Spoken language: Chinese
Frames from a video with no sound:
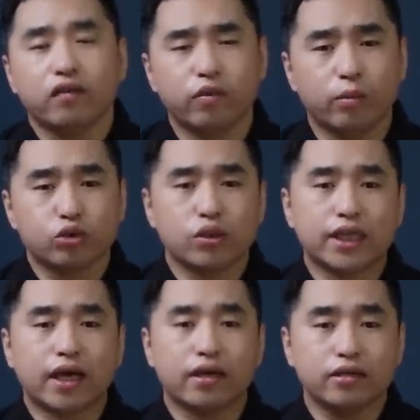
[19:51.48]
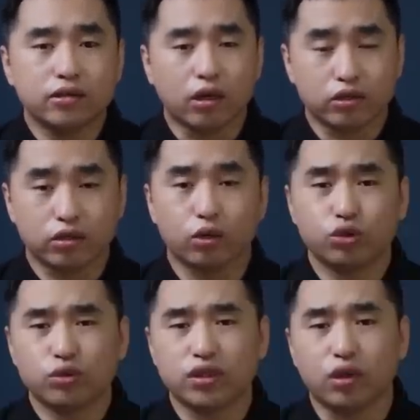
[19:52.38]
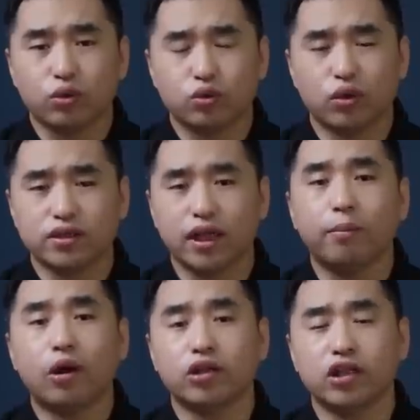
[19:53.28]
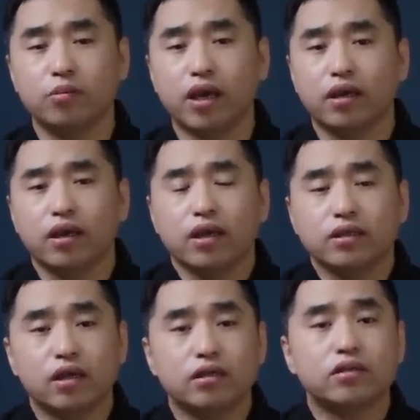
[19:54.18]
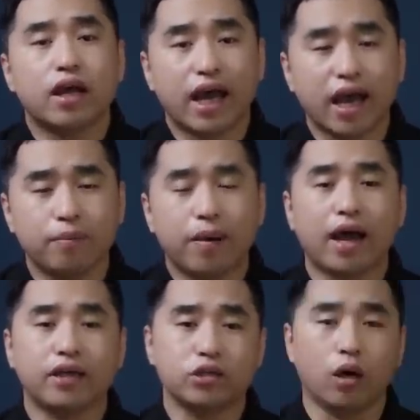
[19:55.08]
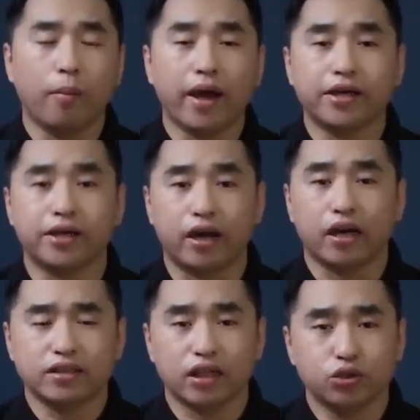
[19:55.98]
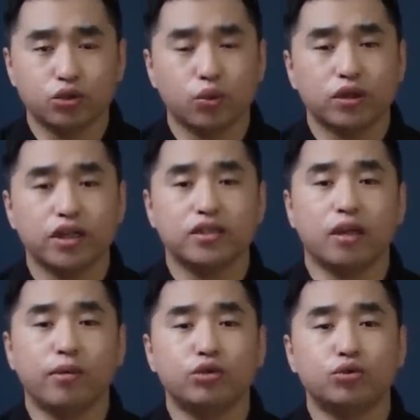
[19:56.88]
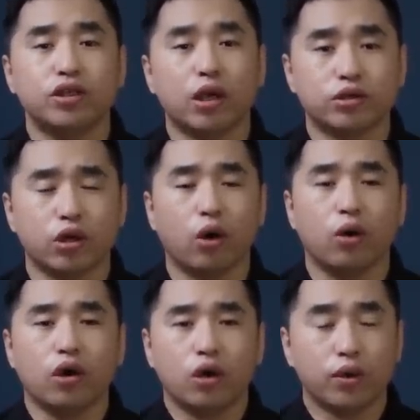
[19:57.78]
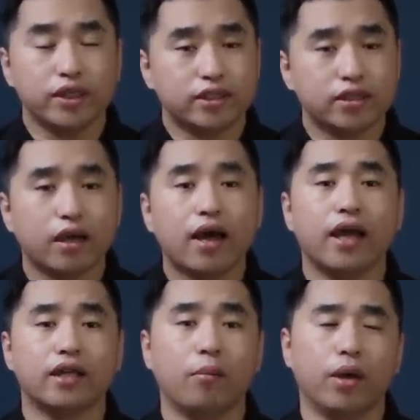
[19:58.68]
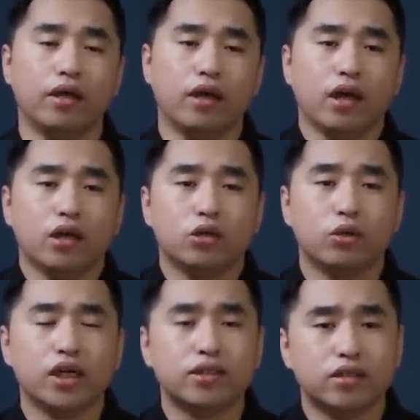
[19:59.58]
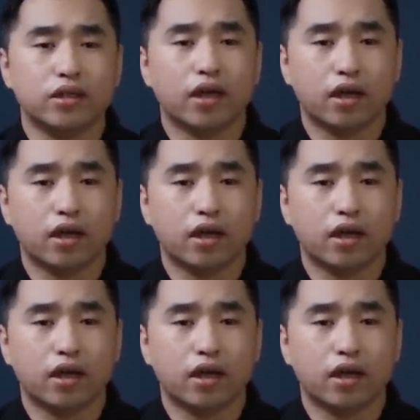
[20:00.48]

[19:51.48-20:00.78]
父母说，在他很小的时候就展露出了残暴的一面，甚至害怕小迈克尔啊，在兄弟姐妹睡觉的时候会伤害他们。有些事情呢，